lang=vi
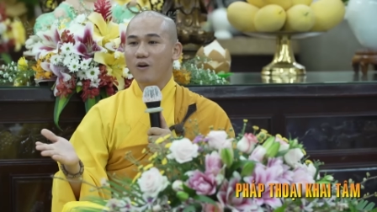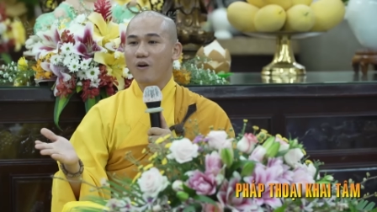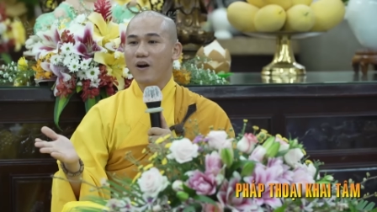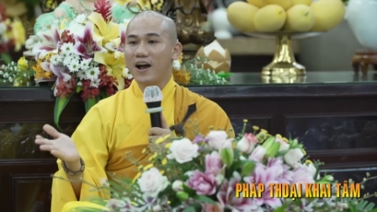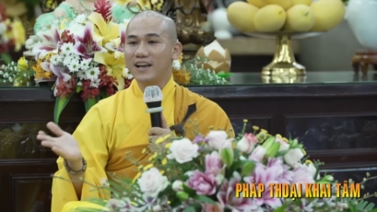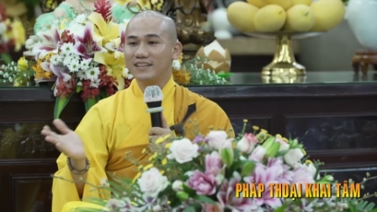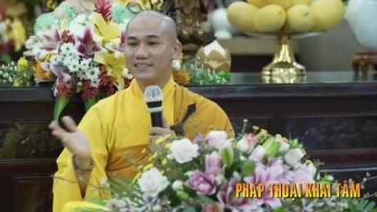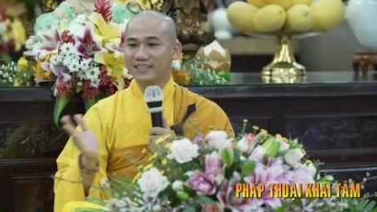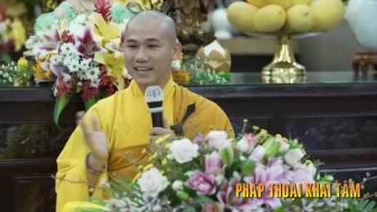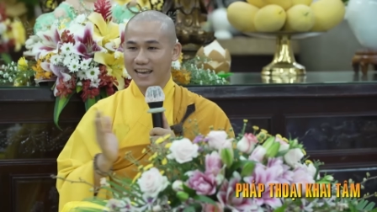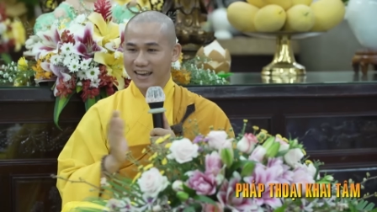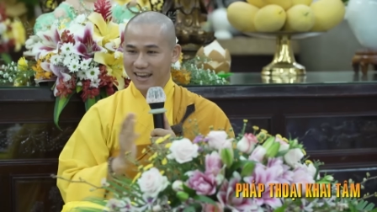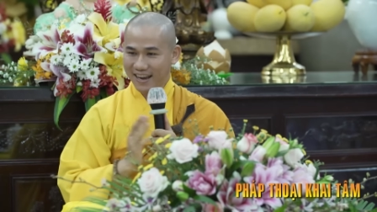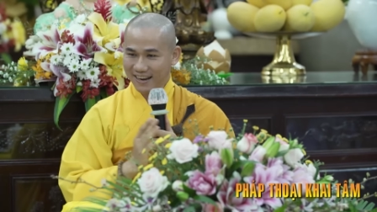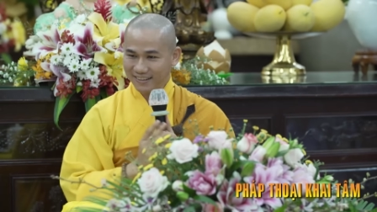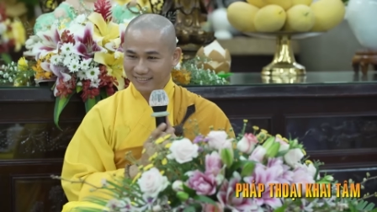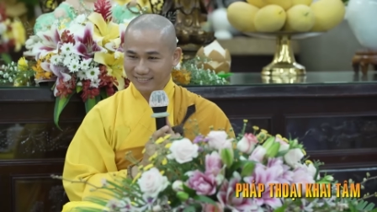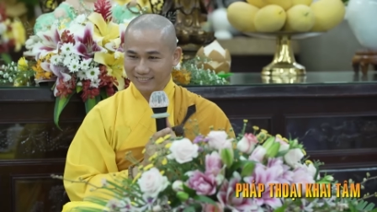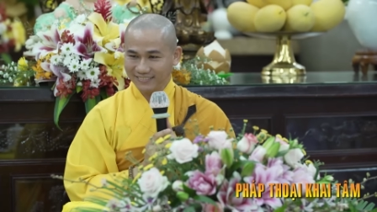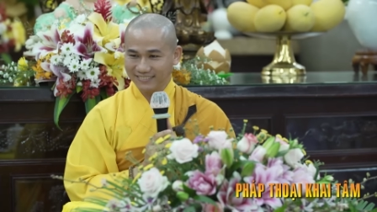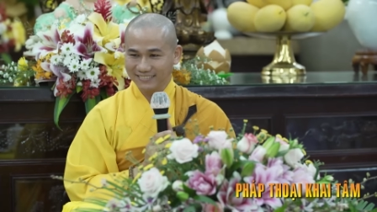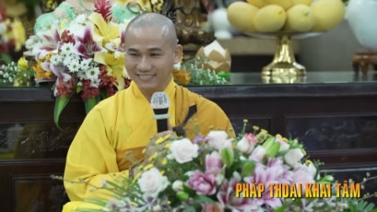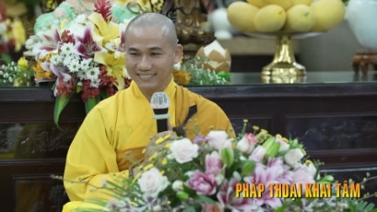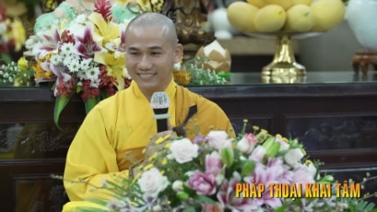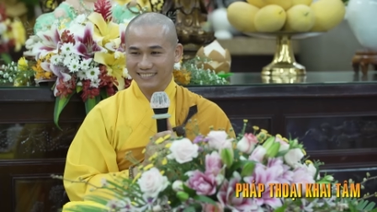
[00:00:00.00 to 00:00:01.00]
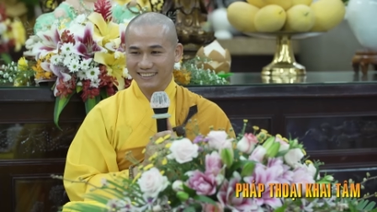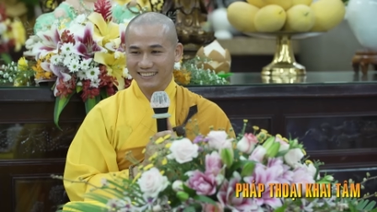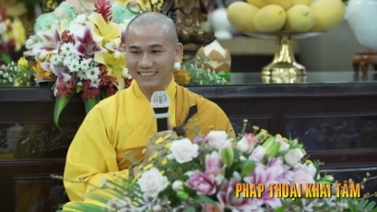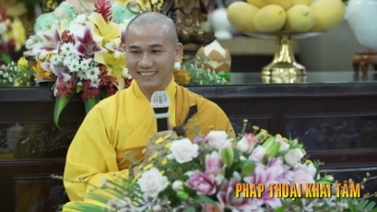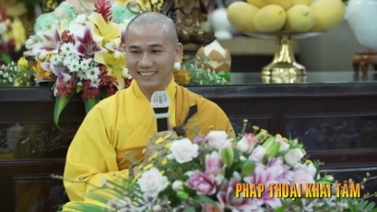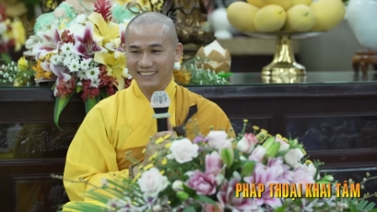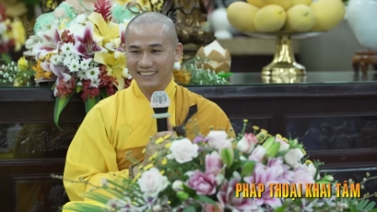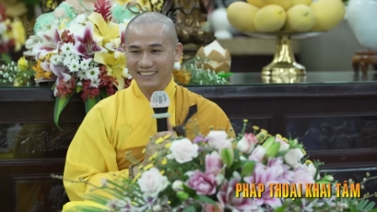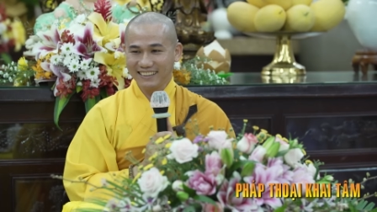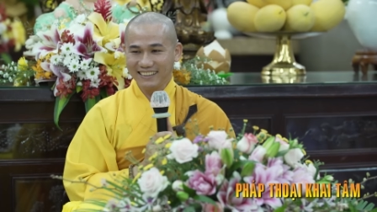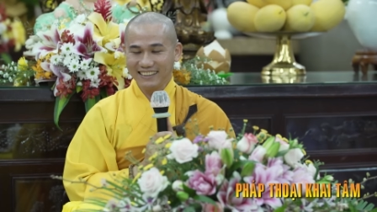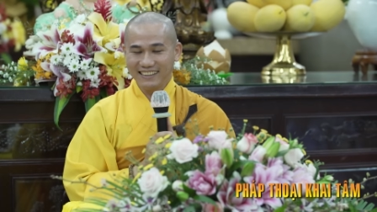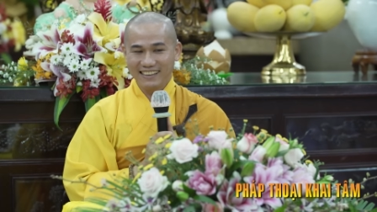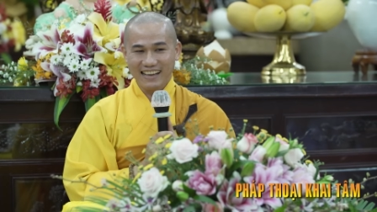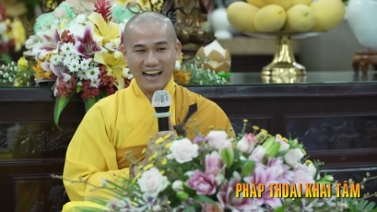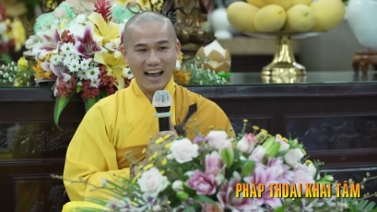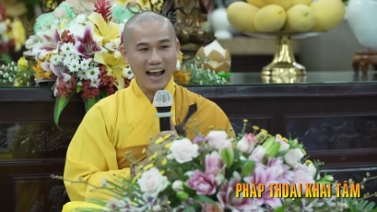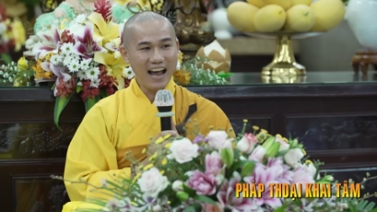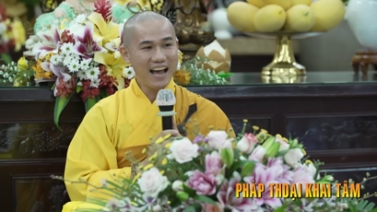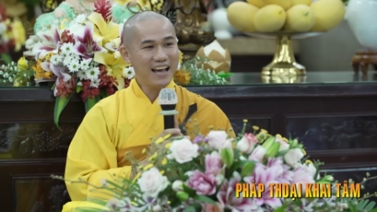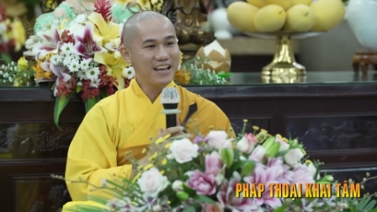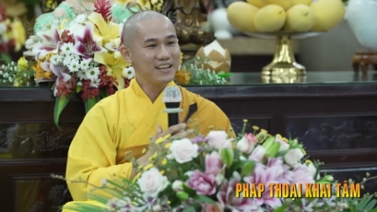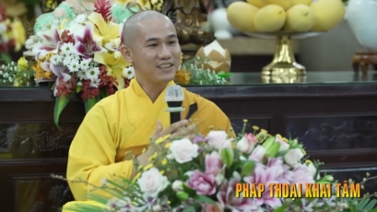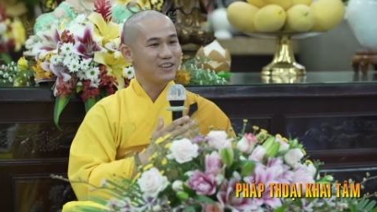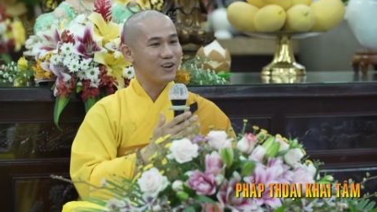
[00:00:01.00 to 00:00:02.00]
hoa sen,
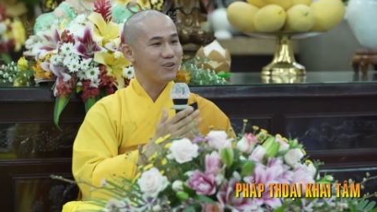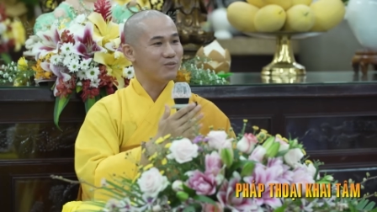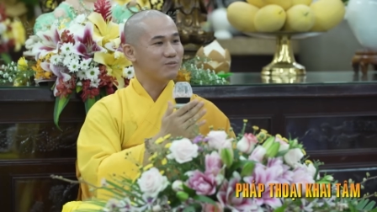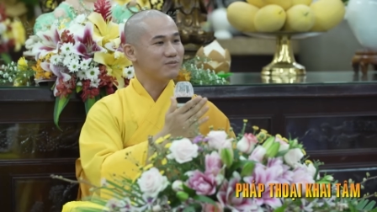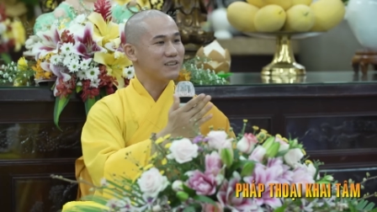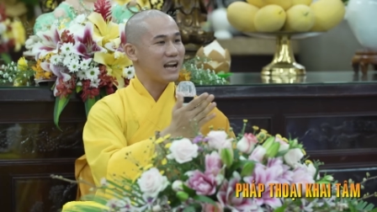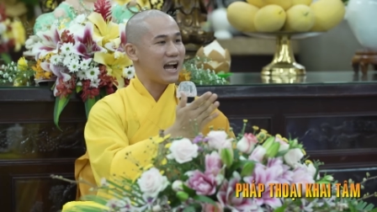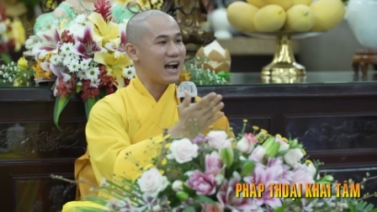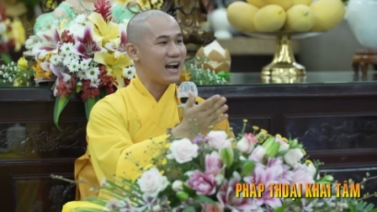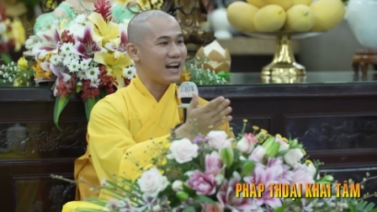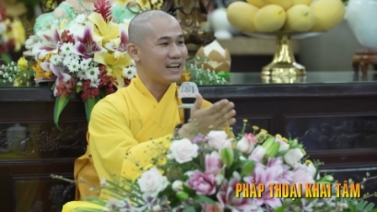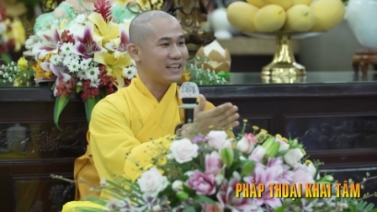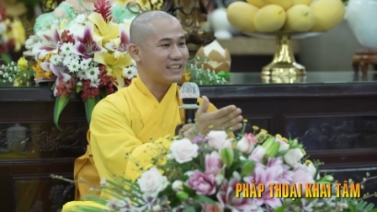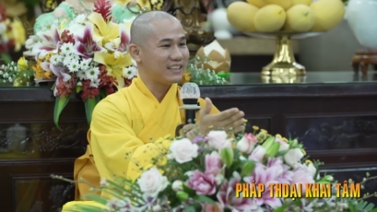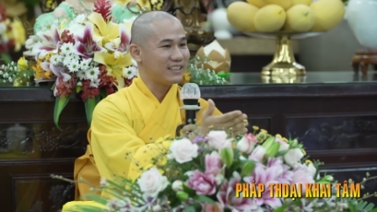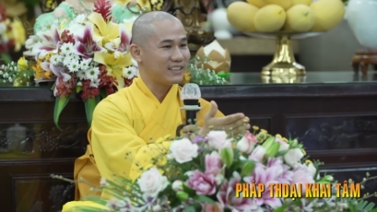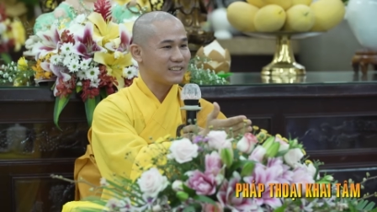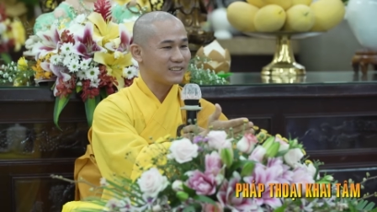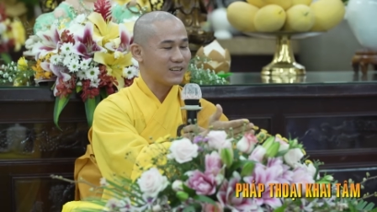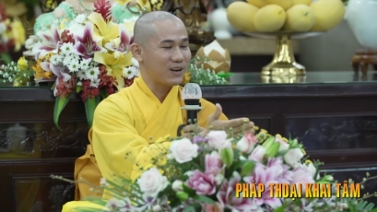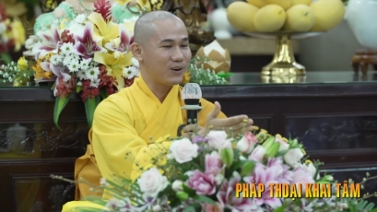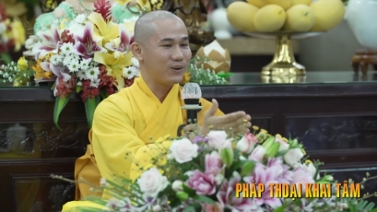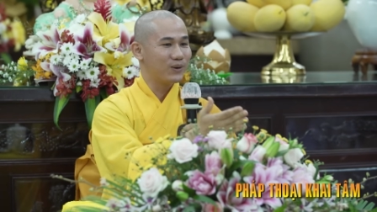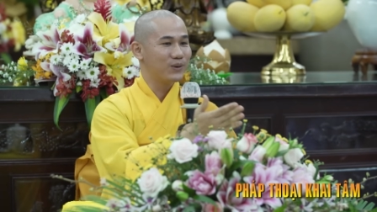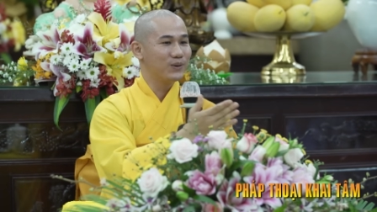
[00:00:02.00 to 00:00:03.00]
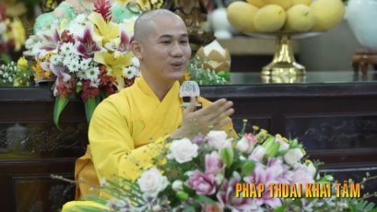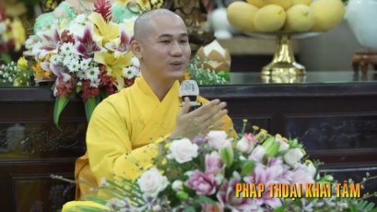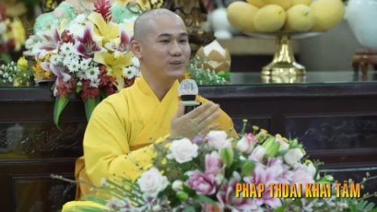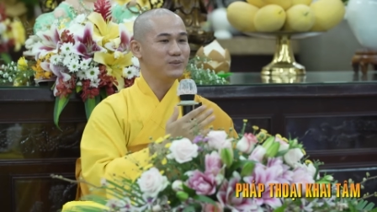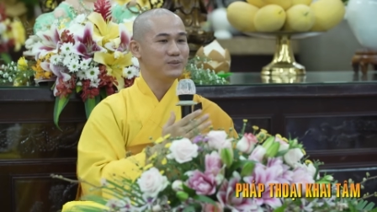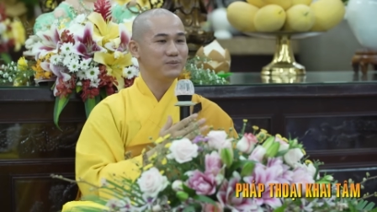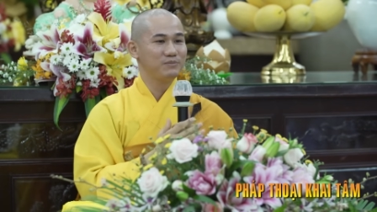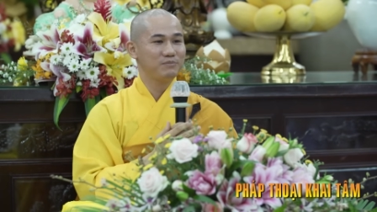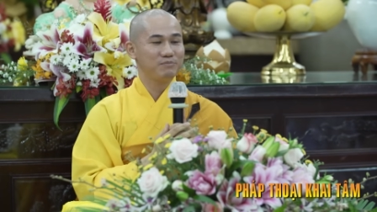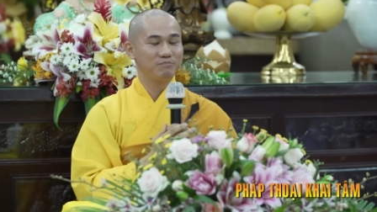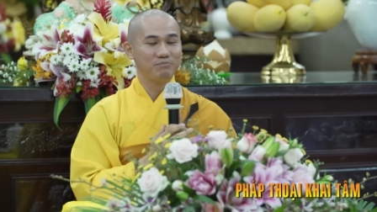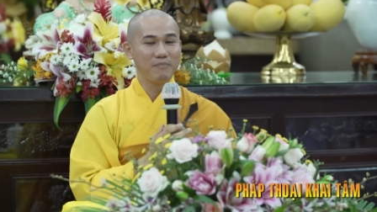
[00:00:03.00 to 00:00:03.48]
ai cũng đầy đủ